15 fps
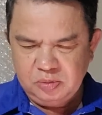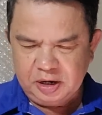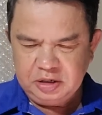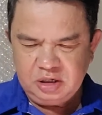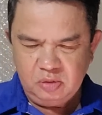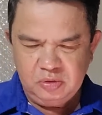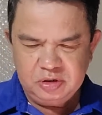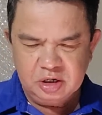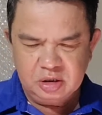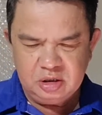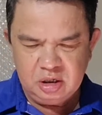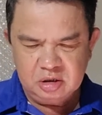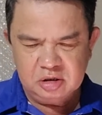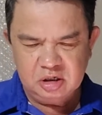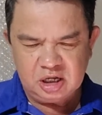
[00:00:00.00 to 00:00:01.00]
Như vậy theo quy
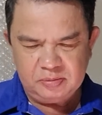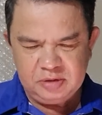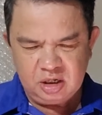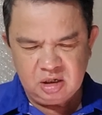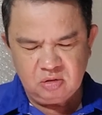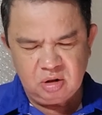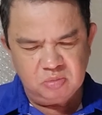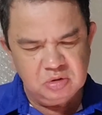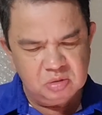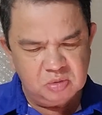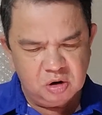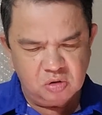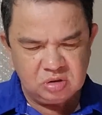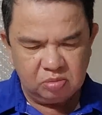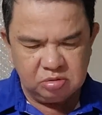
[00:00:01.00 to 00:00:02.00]
định thì người tham gia giao thông
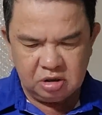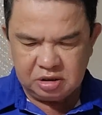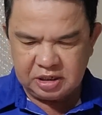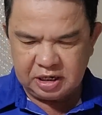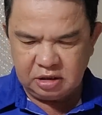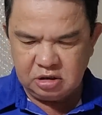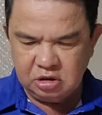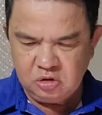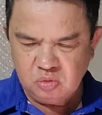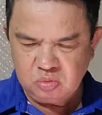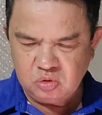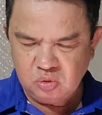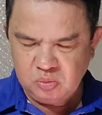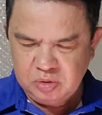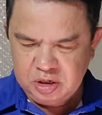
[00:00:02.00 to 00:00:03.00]
đường bộ trong tình trạng sử
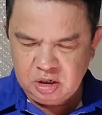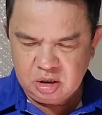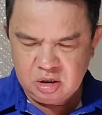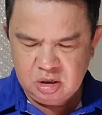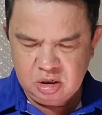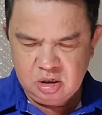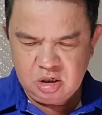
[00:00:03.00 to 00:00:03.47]
dụng rượu bia